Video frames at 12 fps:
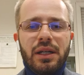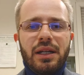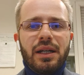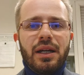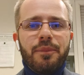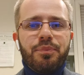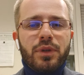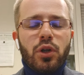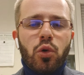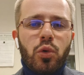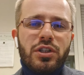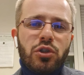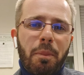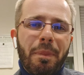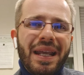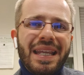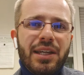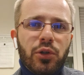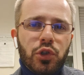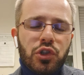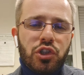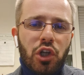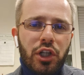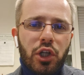Um, questo periodo
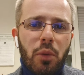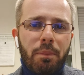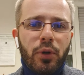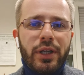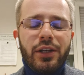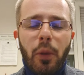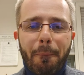storico un pochino